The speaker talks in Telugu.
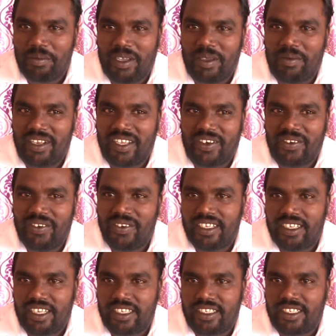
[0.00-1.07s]
పైప్ లైన్
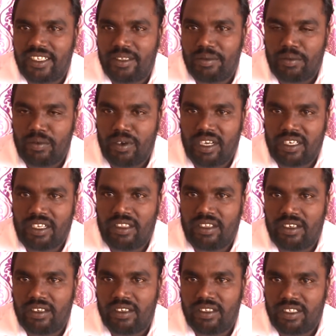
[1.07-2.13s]
వేసి మూడు
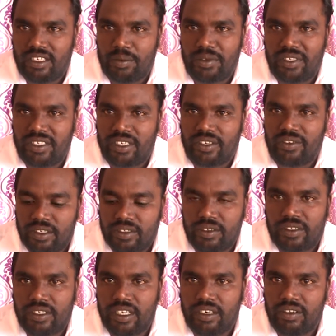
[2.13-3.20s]
లక్షలతో చేపించాను
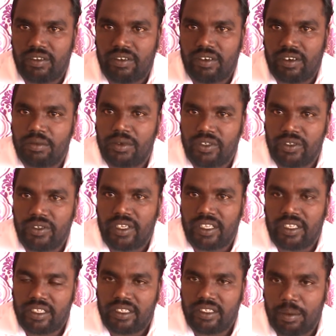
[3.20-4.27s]
శ్వశానం మంజూరు
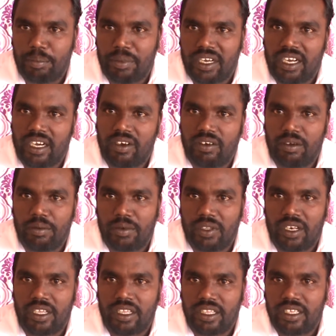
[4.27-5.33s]
అయింది డంపింగ్ కూడా
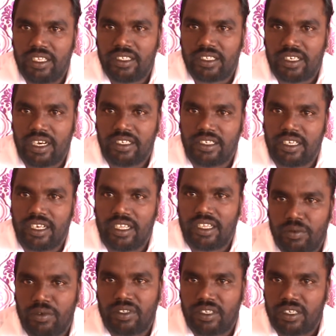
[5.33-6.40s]
మొదలైంది స్టార్ట్ చేయాలి
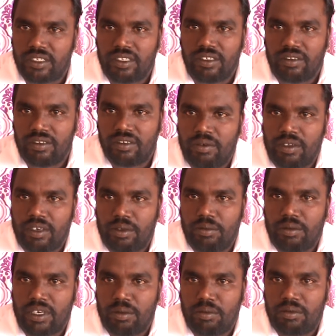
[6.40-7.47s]
చేస్తాం ఇప్పుడు
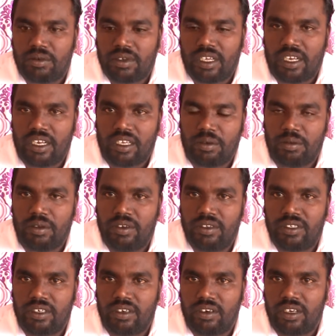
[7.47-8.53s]
మనం కార్యక్రమంలో
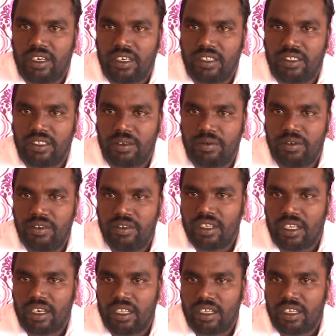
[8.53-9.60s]
చెట్లు నాటించాము
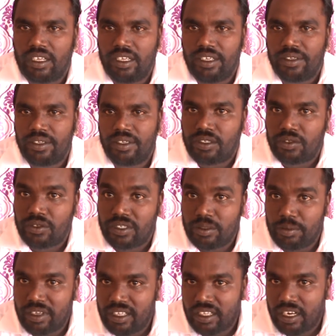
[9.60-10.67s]
అలాగే స్వచ్ఛ
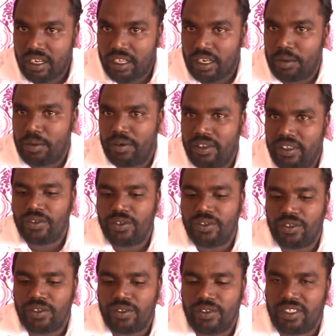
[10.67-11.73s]
భారత్ కార్యక్రమంలో
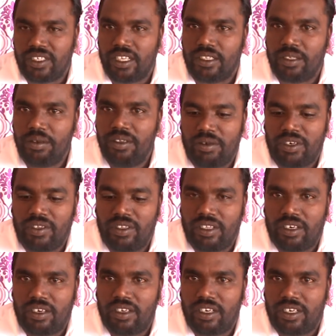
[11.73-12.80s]
ఒకటి మూడు శాతం
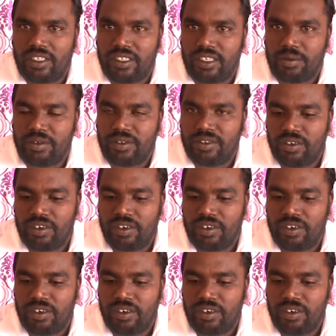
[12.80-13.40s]
పది కట్టించాము